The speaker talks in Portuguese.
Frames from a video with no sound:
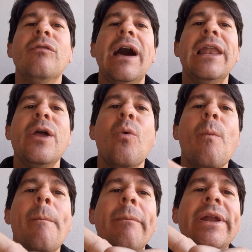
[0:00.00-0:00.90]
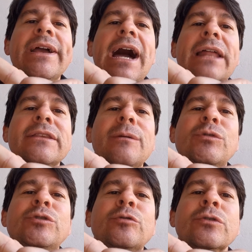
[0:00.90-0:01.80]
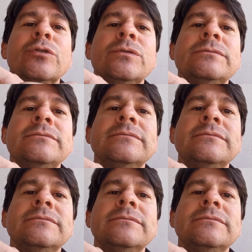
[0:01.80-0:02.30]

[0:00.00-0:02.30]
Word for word: Valeu, obrigado, tamo junto.